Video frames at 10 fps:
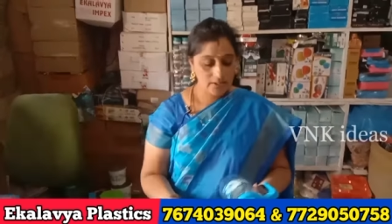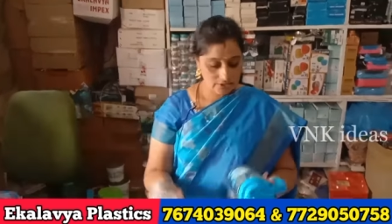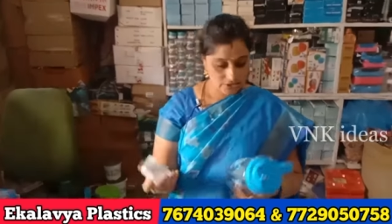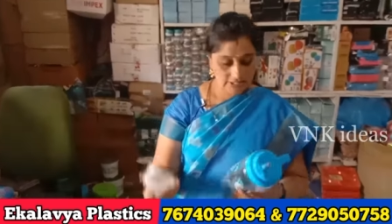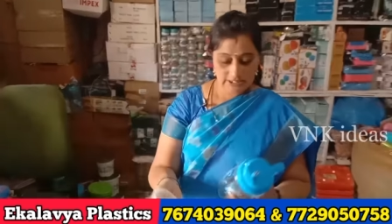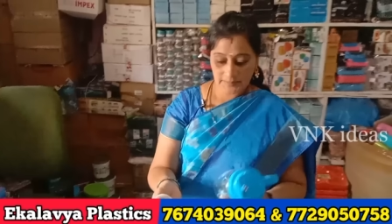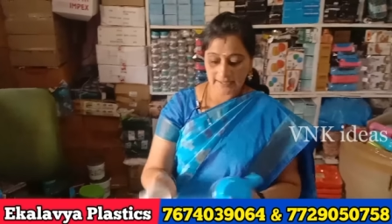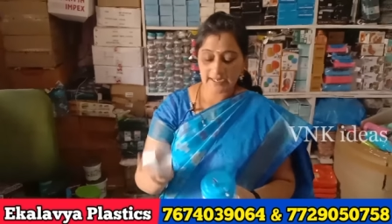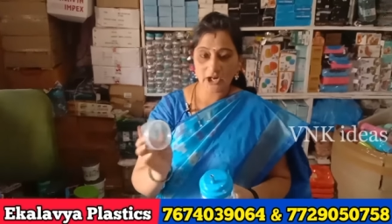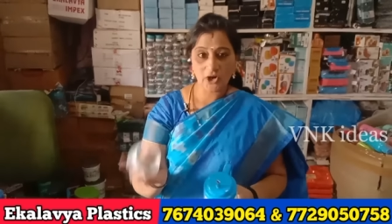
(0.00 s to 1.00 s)
ఇది వచ్చేసి
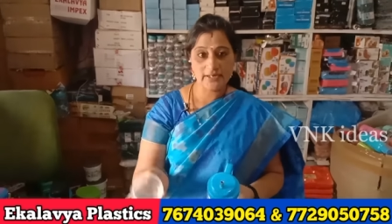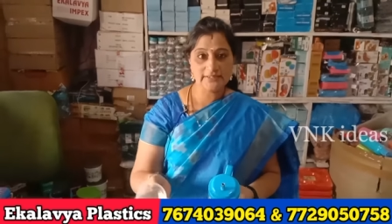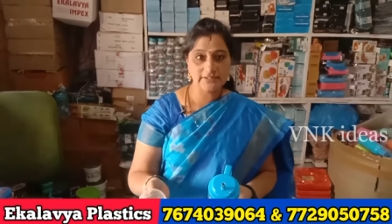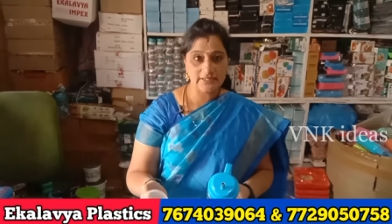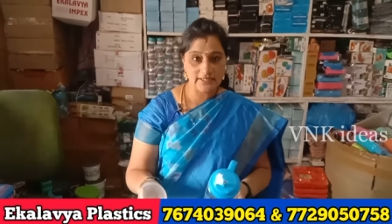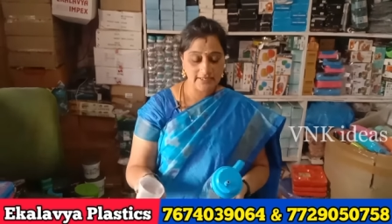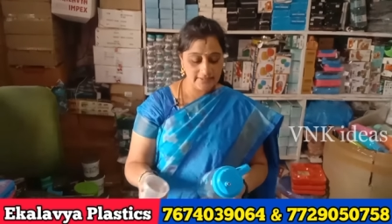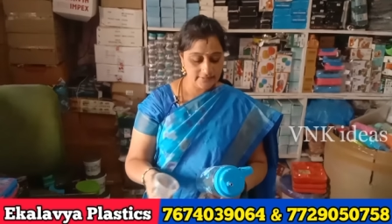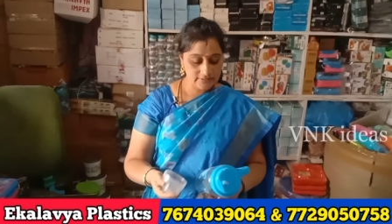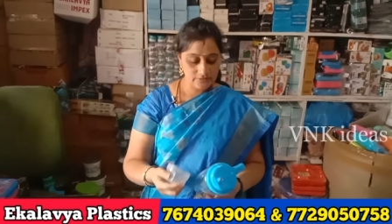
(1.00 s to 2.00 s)
మనకి ఆయిల్ జారండి
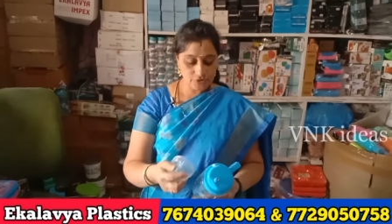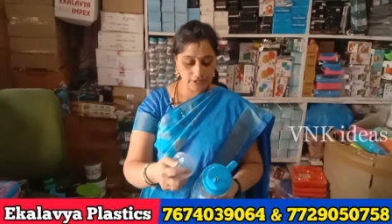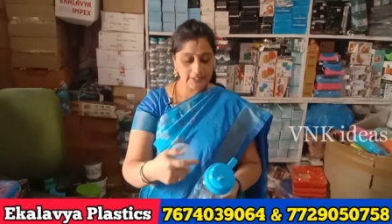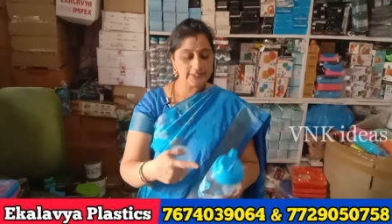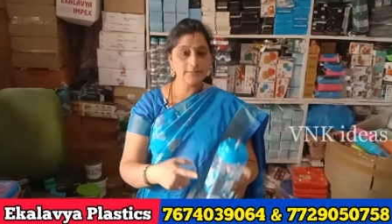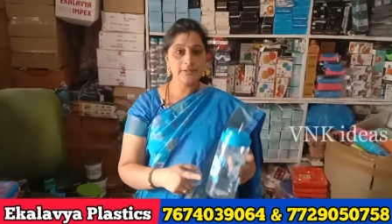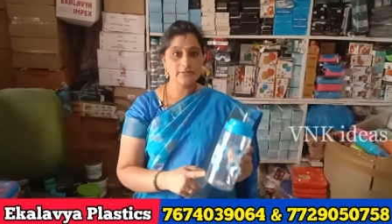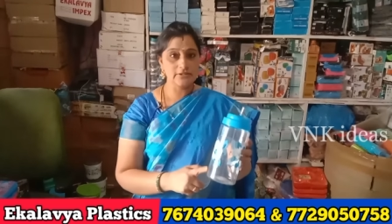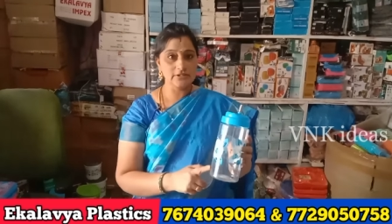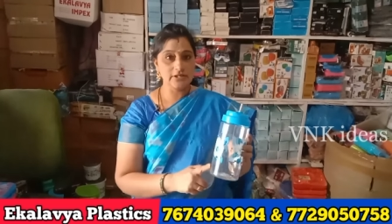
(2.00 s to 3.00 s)
వన్ లీటర్
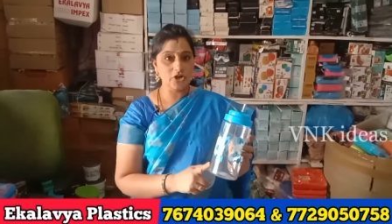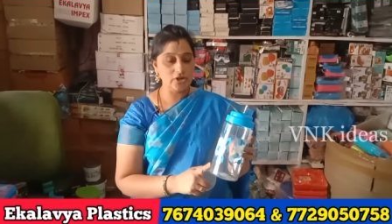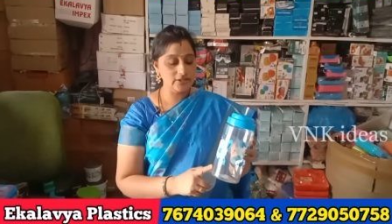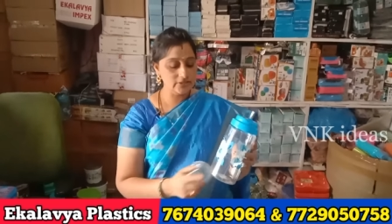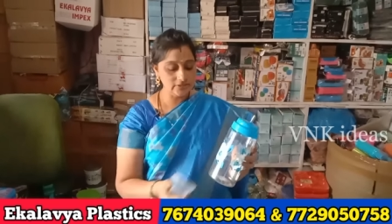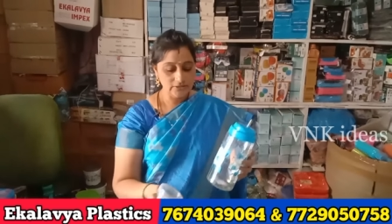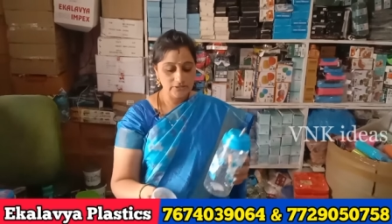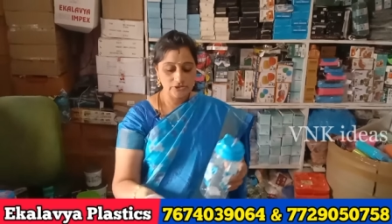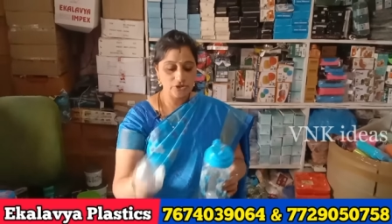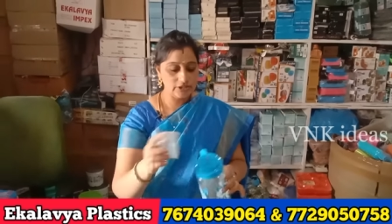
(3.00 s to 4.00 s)
పడుతుంది ఆయిల్
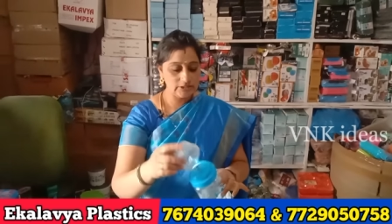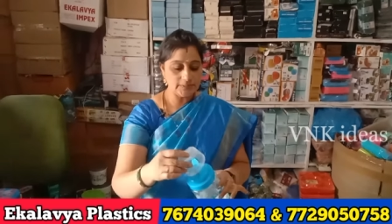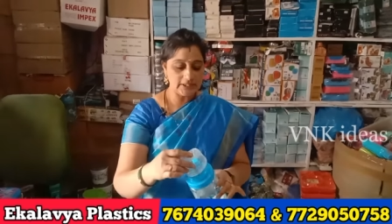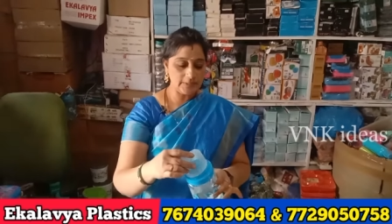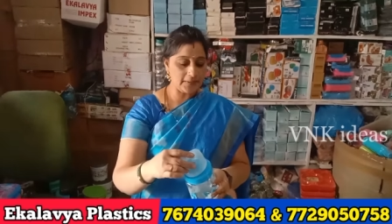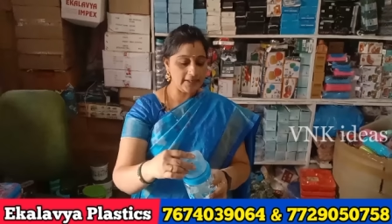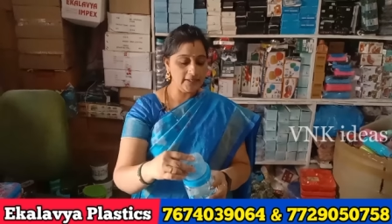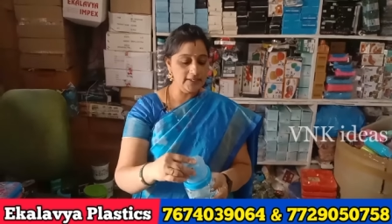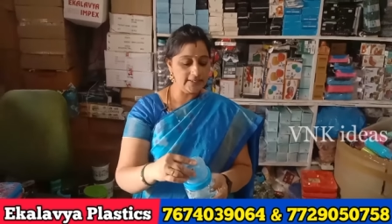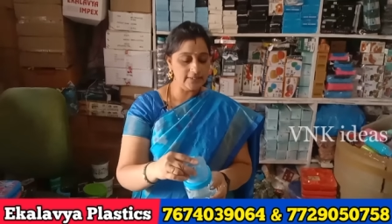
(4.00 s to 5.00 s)
సో ఇది మనకి పైన
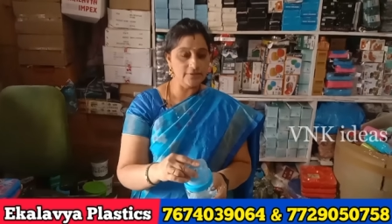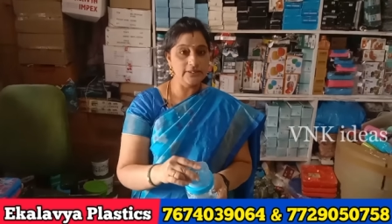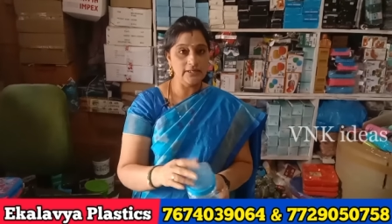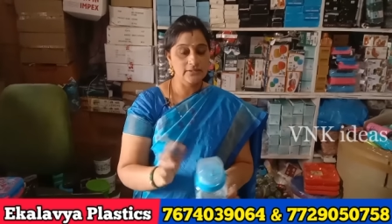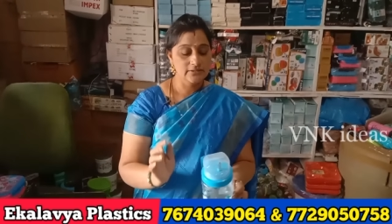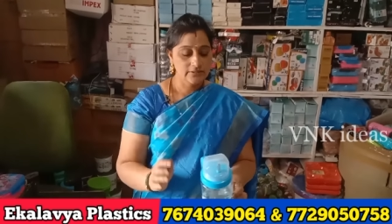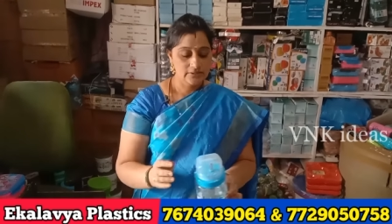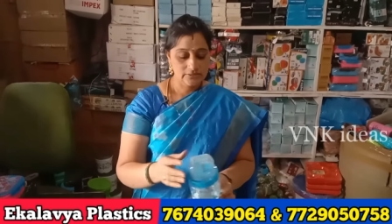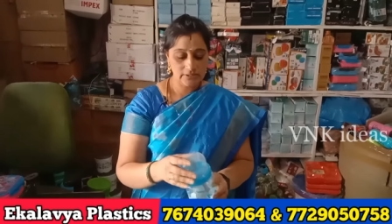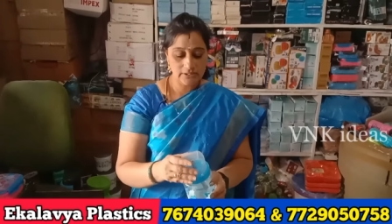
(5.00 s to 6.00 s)
లిడ్డు ఇలా
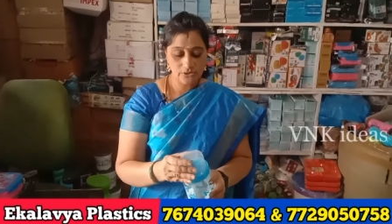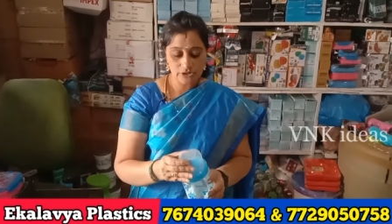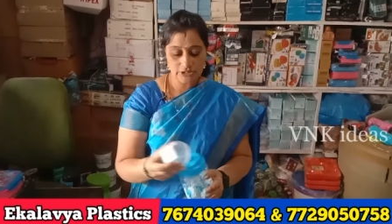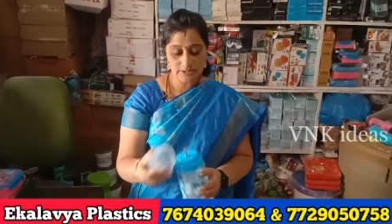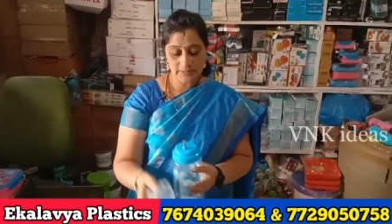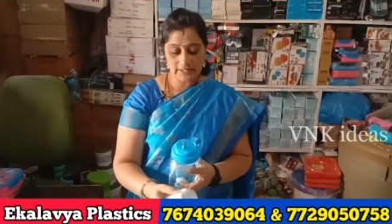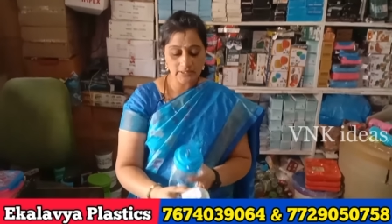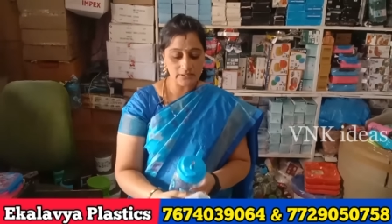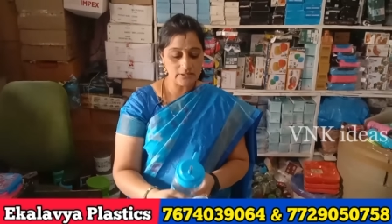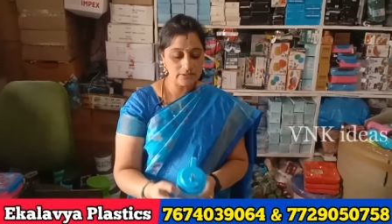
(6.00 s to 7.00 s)
వచ్చేసి మనకి
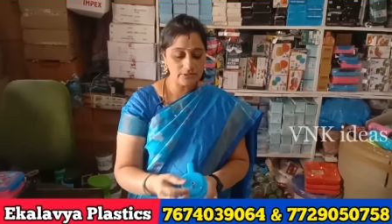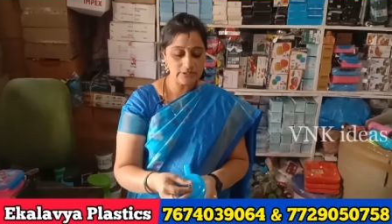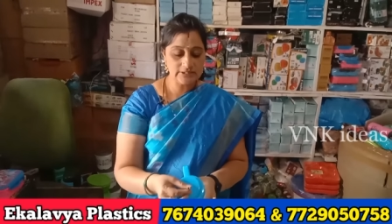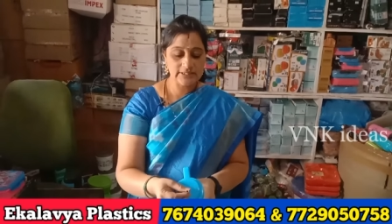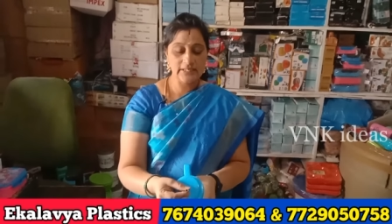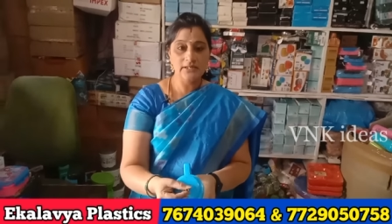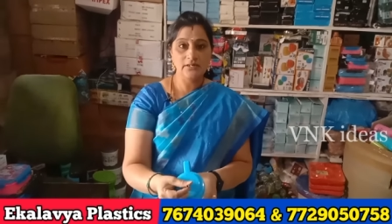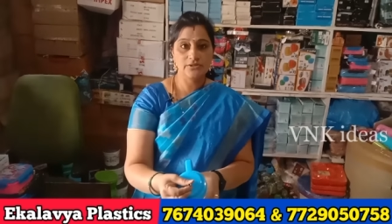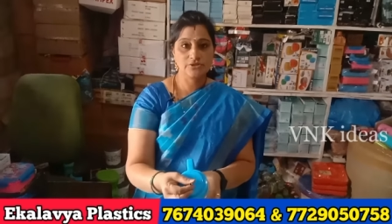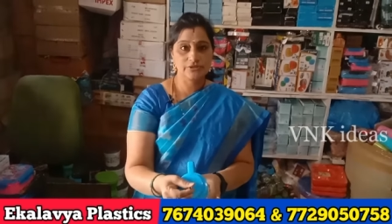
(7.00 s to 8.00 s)
రాడ్ కూడా స్టీల్
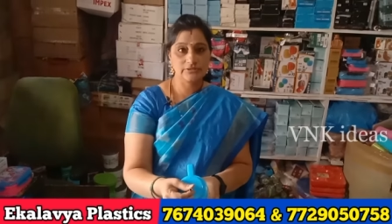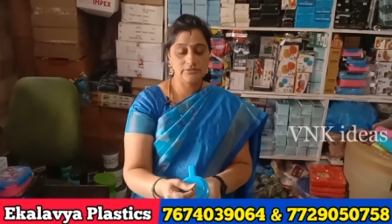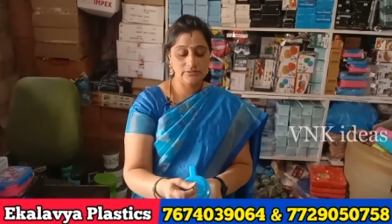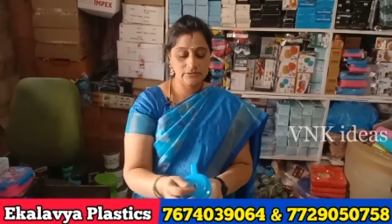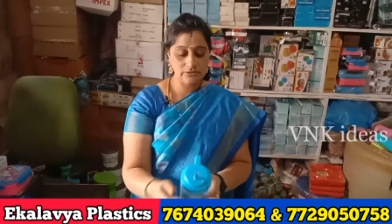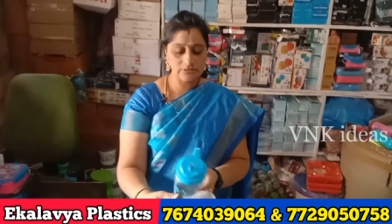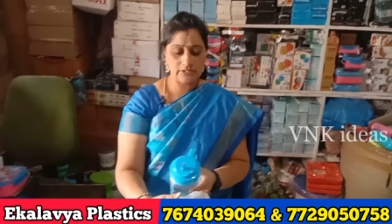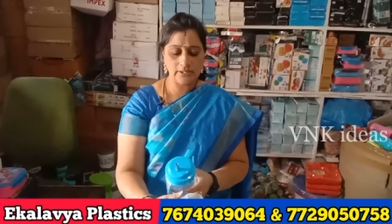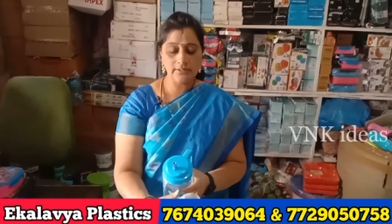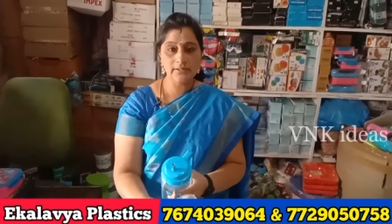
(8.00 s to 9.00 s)
రాడ్ వచ్చేసింది సో
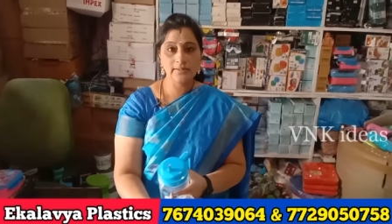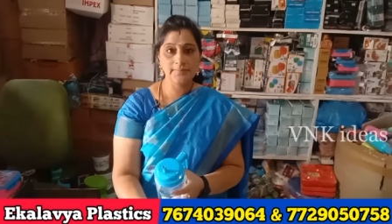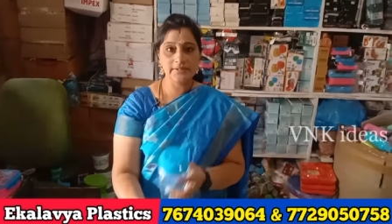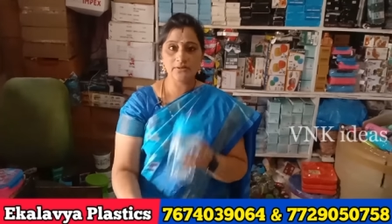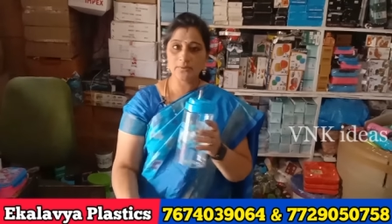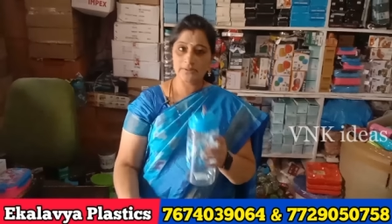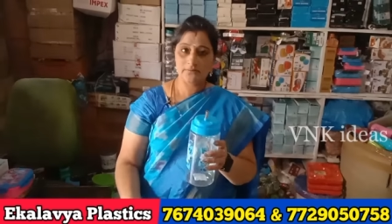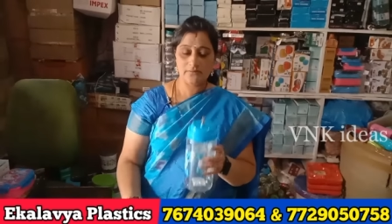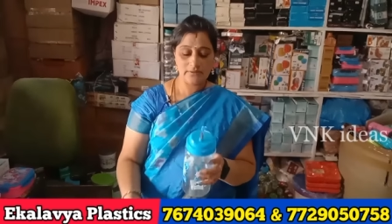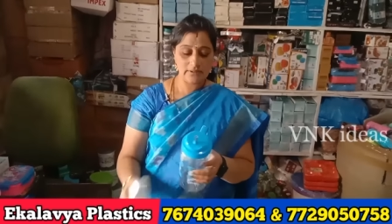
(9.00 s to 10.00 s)
చాలా లిమిట్లో
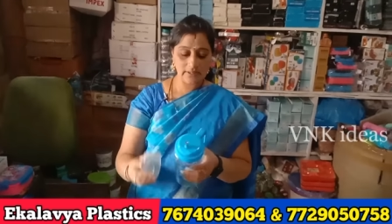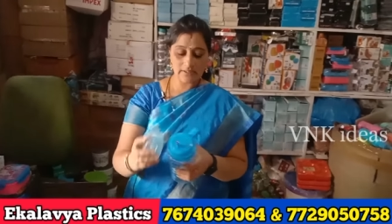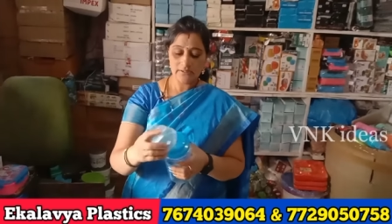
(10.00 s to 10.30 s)
పడుతుందండి